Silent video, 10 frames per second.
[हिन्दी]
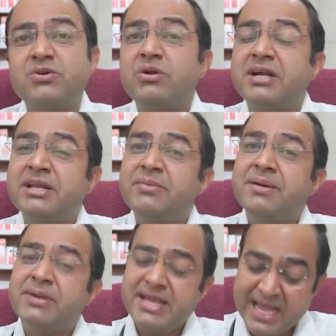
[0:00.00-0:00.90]
डिजोल्व करने में
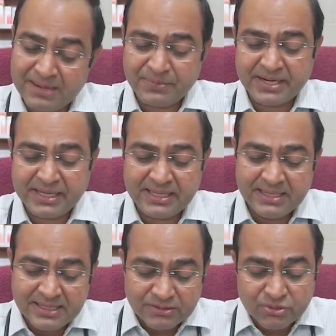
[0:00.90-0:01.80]
आपकी हेल्प करेगी
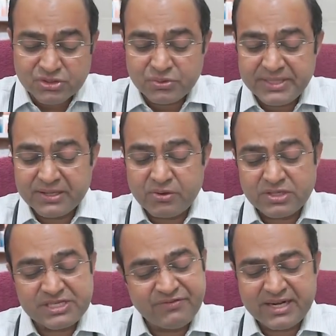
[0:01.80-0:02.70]
दोस्तों ये
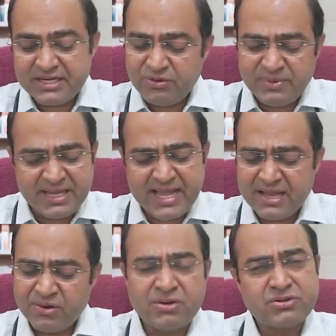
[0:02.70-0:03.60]
कॉस्ट इफेक्टिव भी है
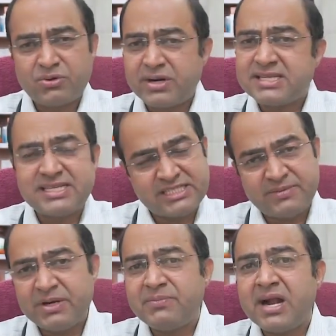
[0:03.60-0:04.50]
और थोड़ा सा
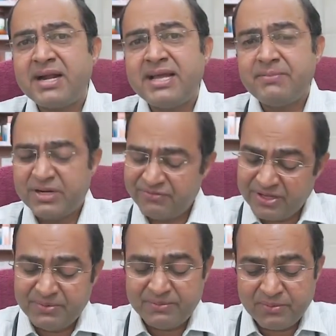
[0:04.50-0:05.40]
जर्मन ब्रांड है बट
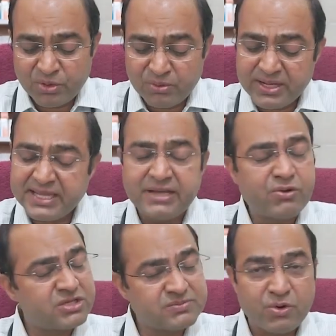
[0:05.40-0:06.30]
फिर भी मैं बोलूंगा कि
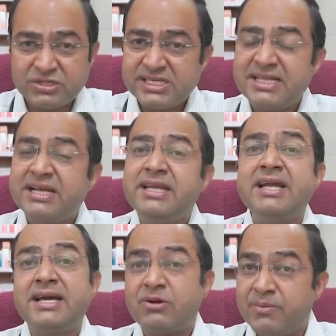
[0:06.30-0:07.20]
कॉस्ट बहुत ज़्यादा नहीं
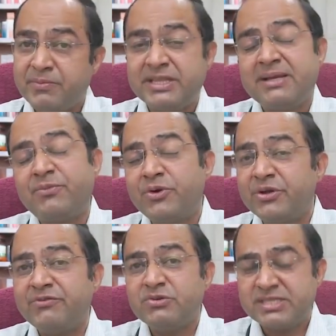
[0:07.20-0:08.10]
है अगर होम्योपैथिक
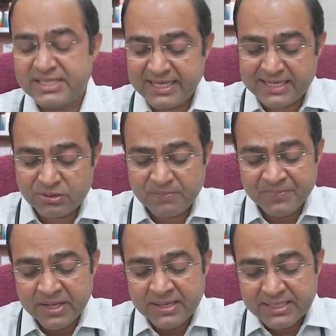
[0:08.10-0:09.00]
पॉइंट ऑफ व्यू से देखें तो
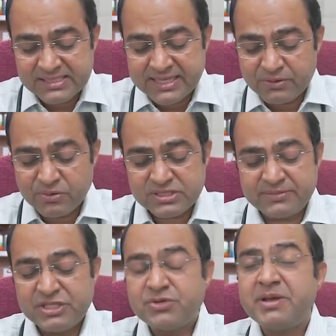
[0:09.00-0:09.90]
इसकी कॉस्ट
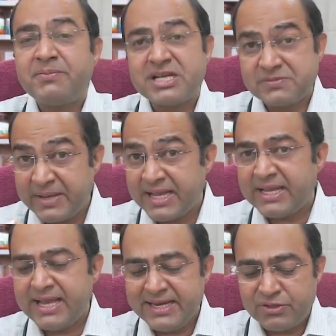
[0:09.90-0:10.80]
अभी जो मेरे पास पास
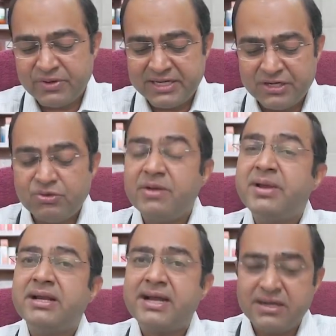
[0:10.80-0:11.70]
पैक है ये 22
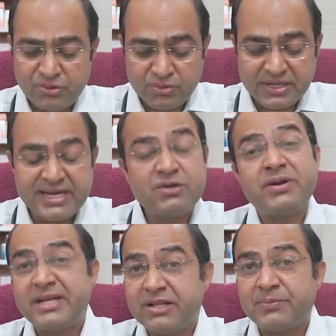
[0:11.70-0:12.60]
ml का
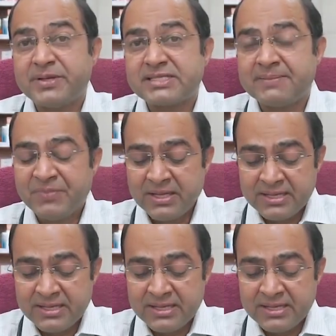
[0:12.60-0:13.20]
220 रुपीस है